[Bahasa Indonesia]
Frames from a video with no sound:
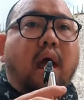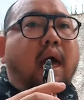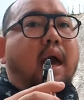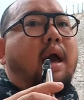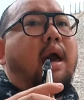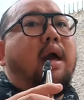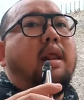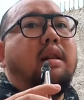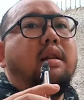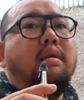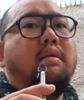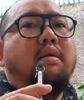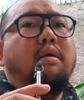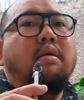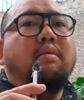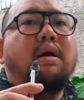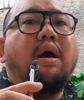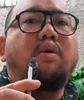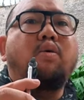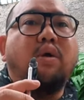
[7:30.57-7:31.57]
akan
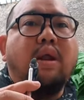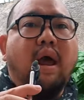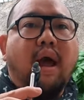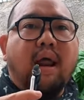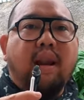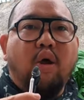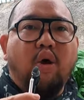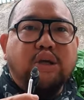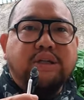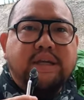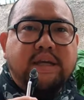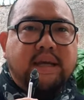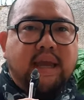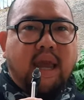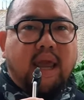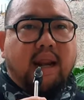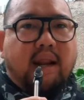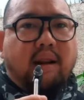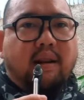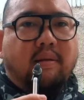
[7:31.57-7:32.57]
kekurangan
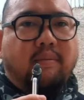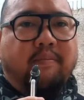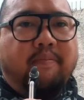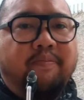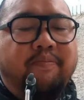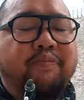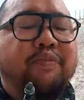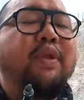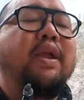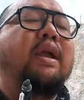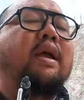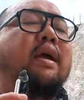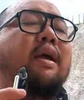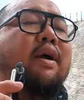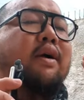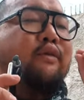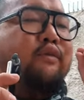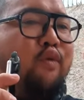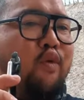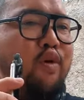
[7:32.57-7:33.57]
oksigen
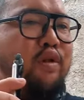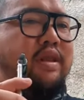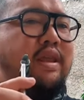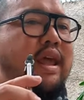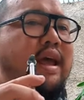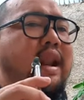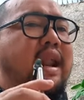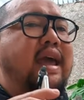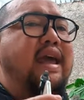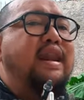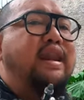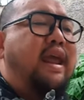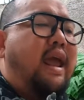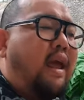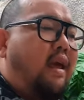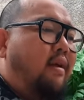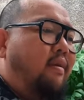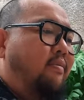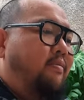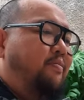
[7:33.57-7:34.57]
fungsi yang
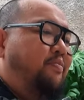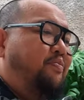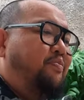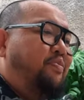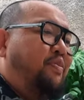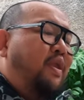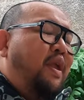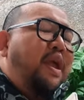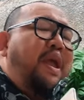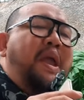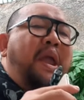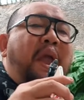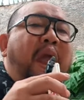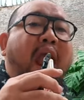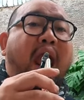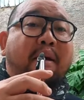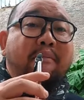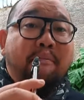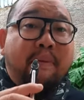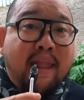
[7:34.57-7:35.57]
lainnya
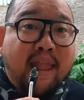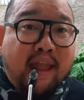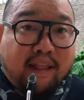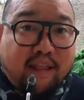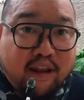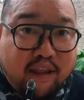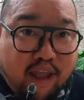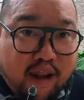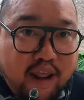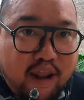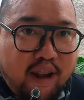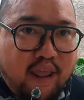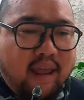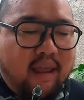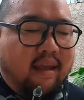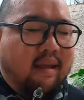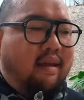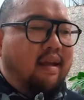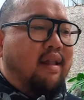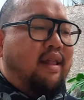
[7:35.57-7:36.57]
banyak terjadi nih.
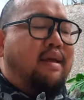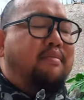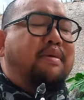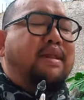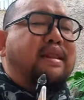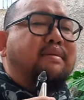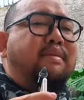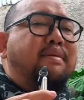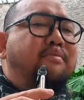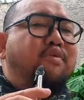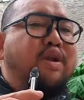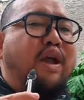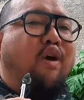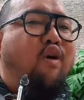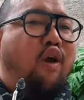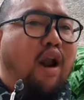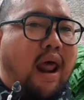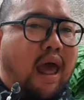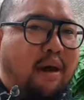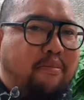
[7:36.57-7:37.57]
Teman-teman punya
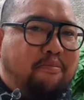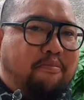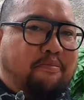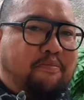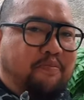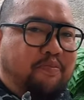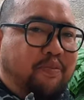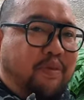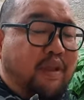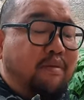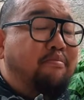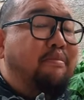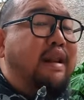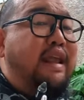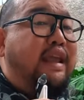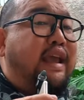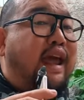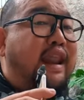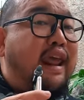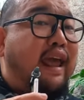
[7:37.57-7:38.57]
kolam,
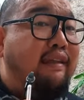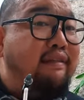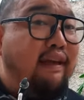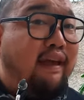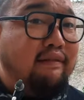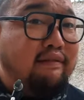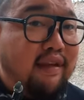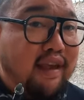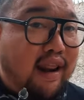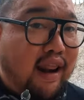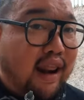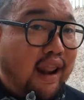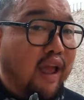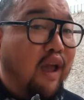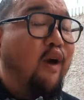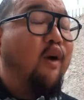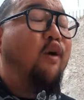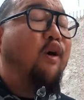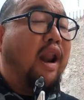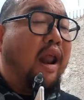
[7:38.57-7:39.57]
beli ikannya
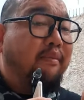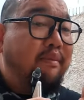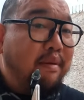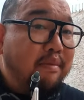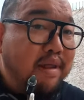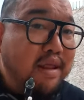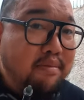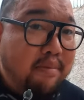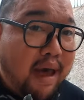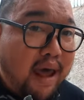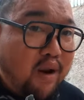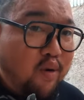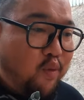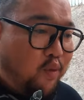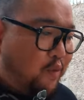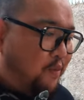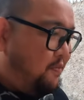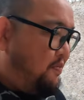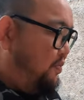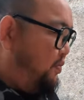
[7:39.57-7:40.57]
kecil-kecil, kolamnya masih baru.
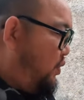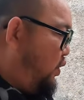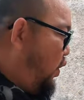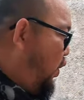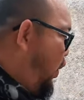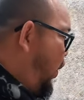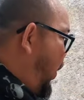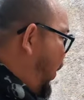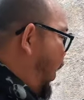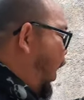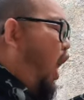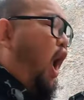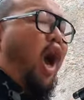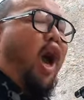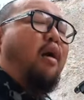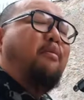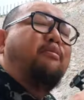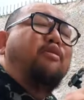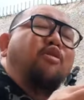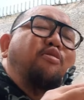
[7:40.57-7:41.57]

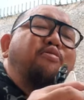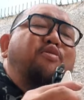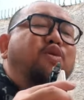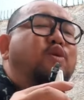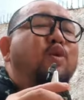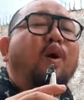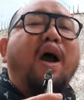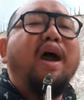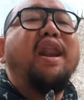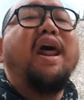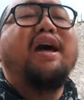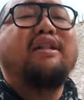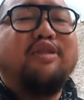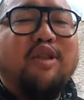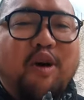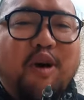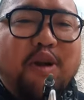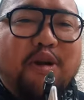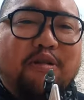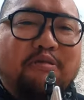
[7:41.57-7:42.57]
Ah, belum butuh
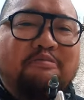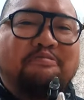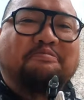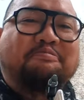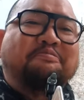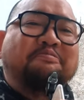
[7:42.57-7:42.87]
aerator.